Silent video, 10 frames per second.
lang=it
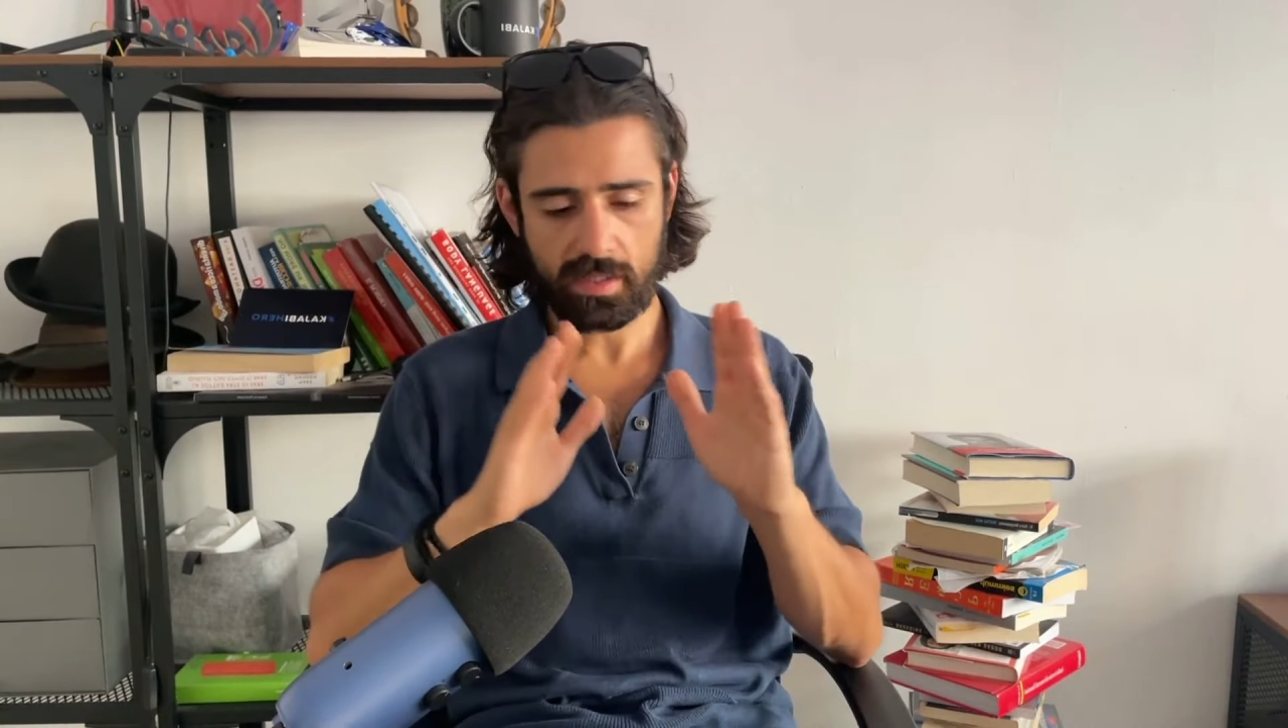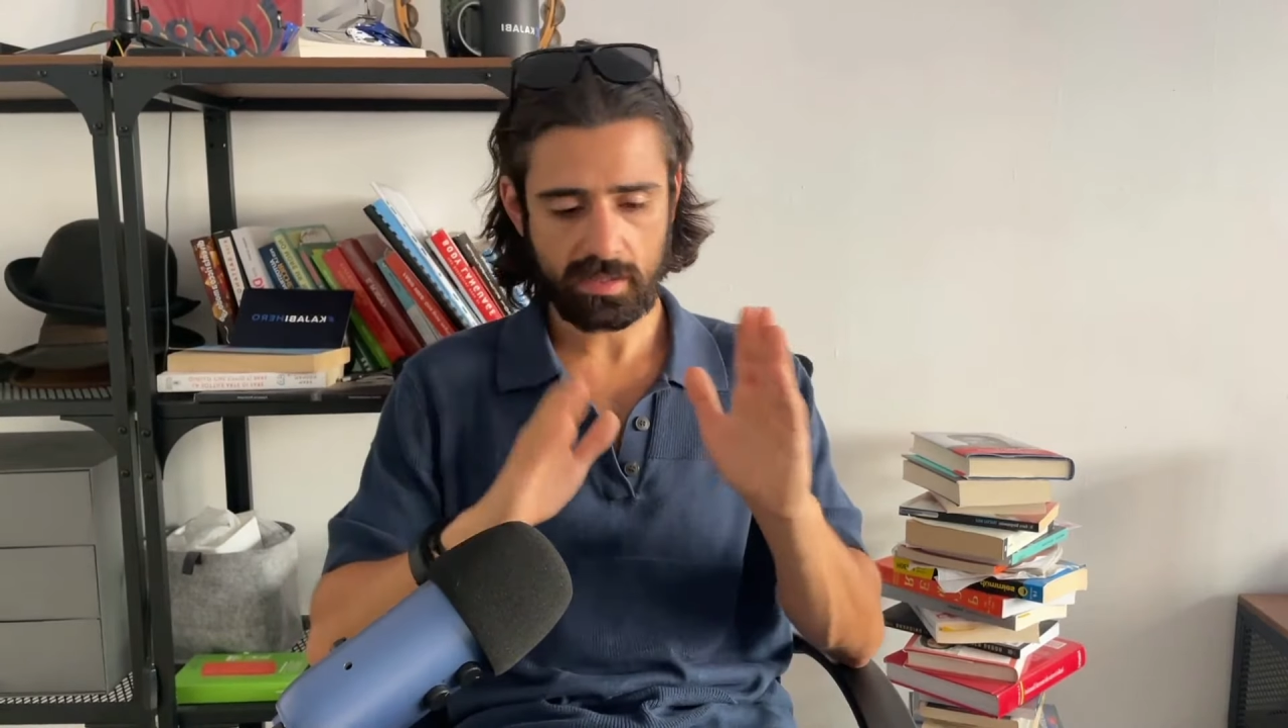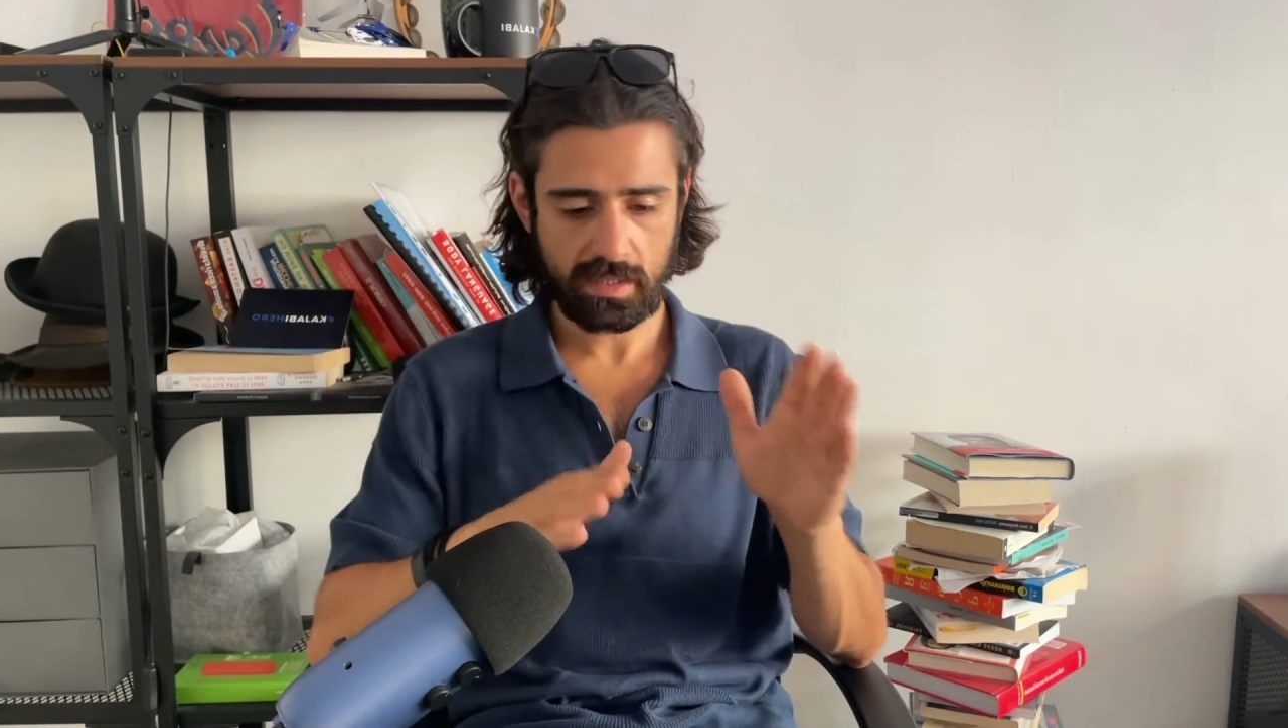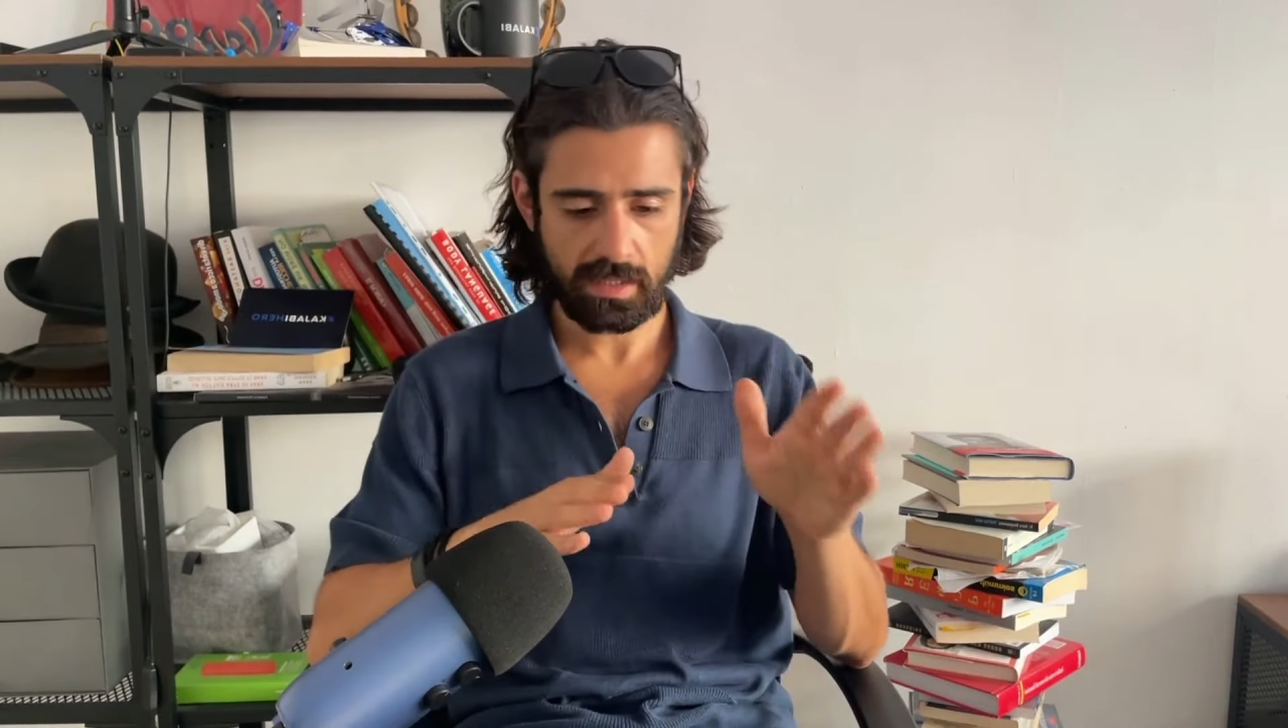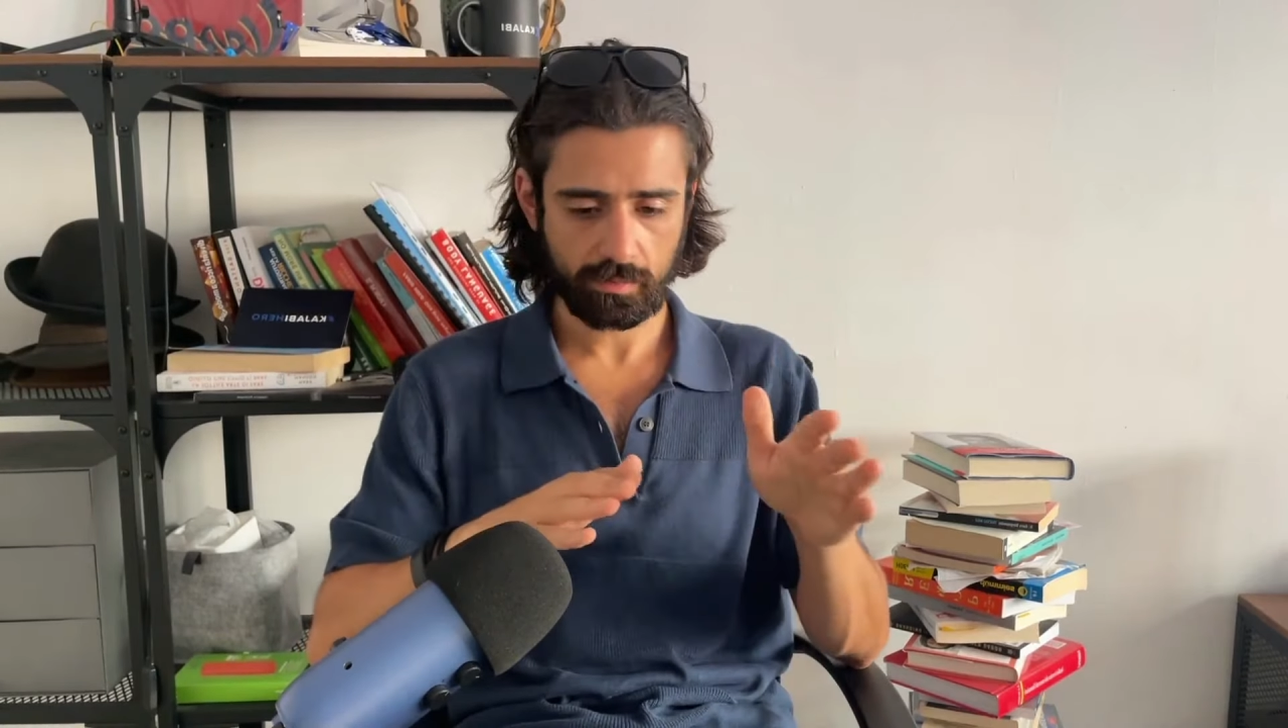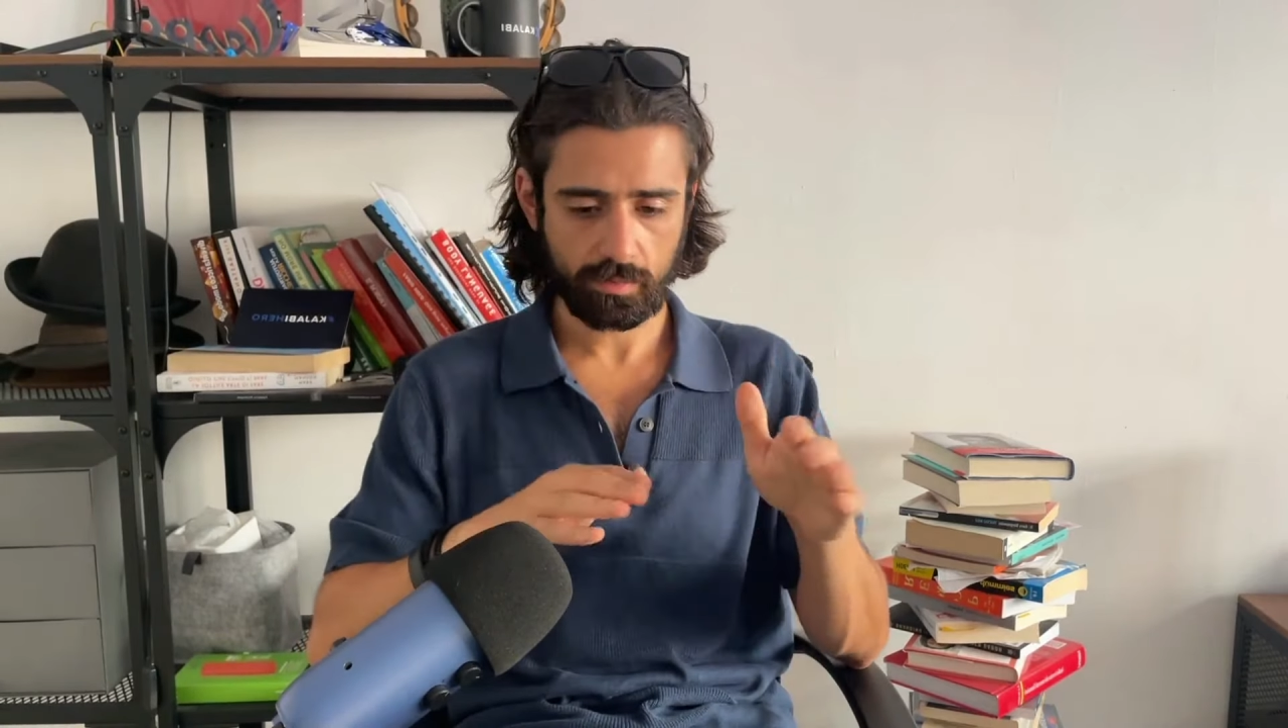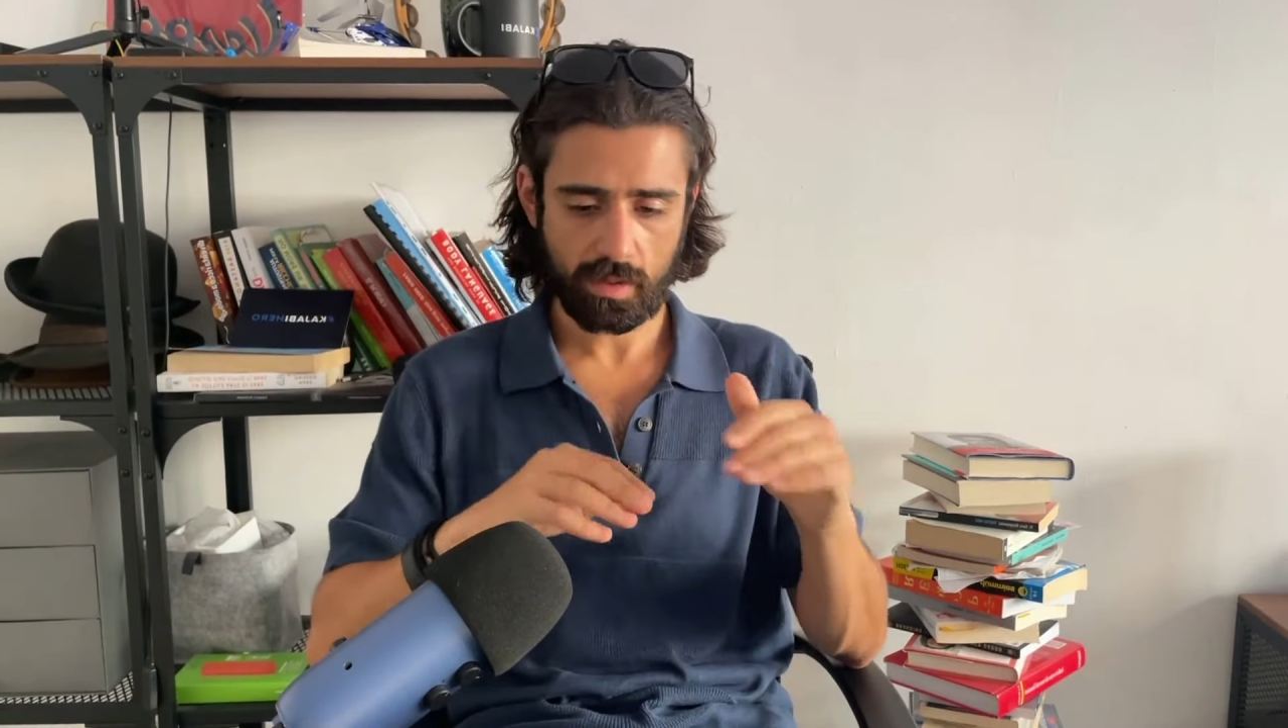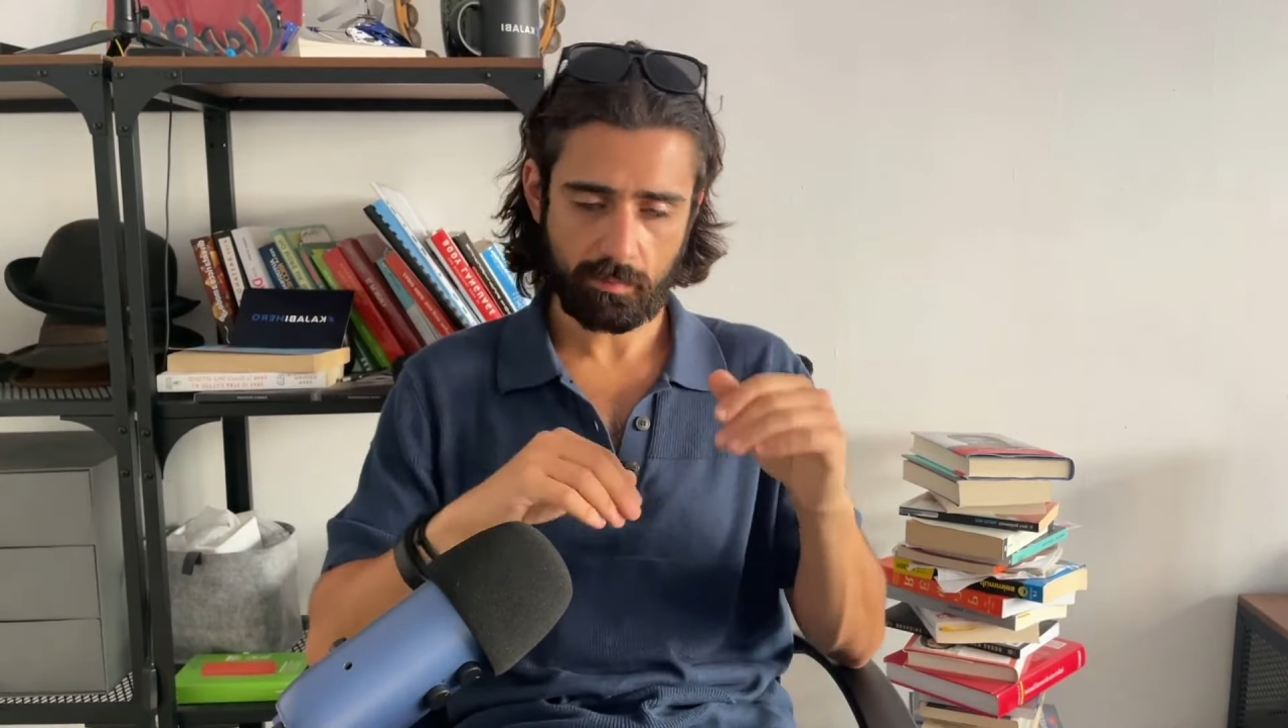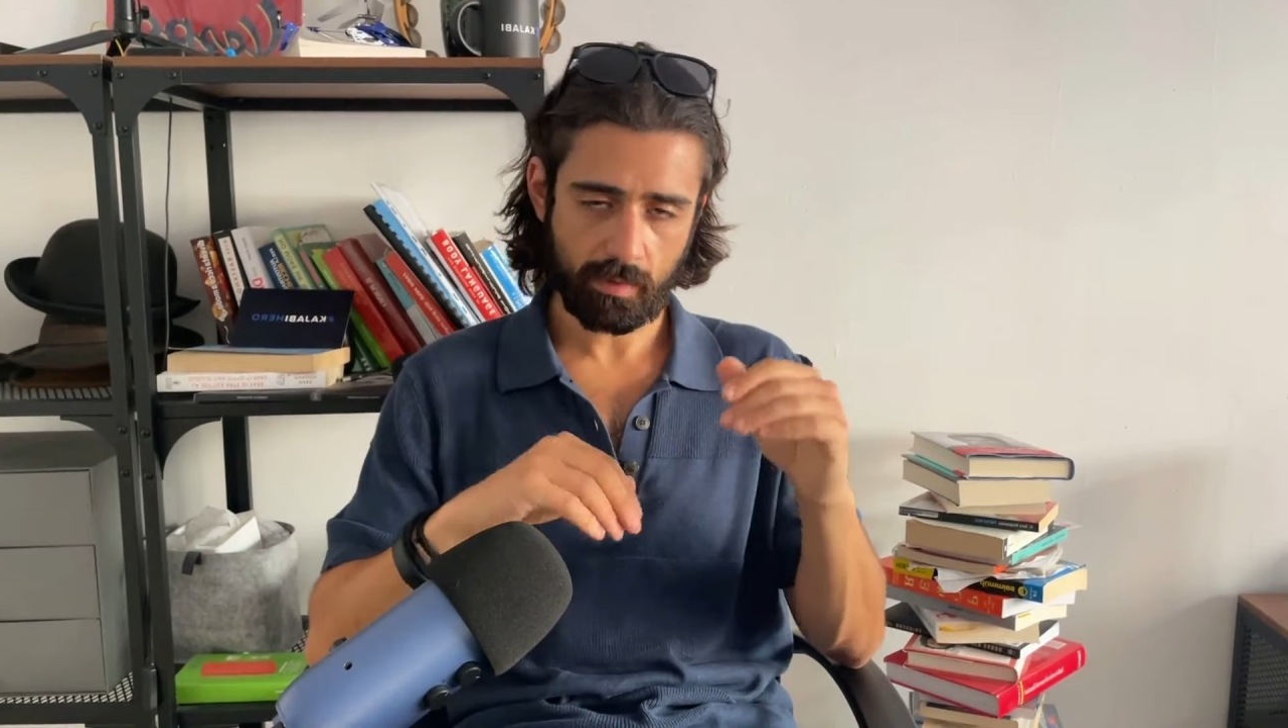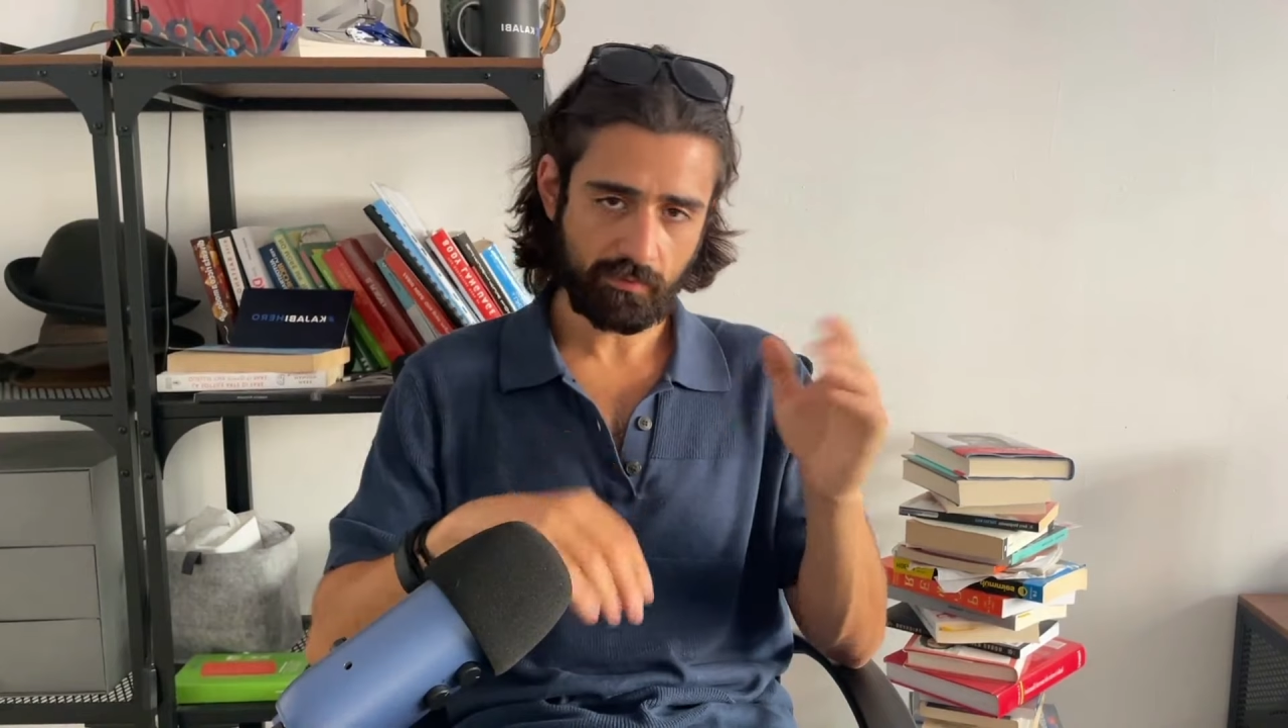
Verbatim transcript: intanto e poi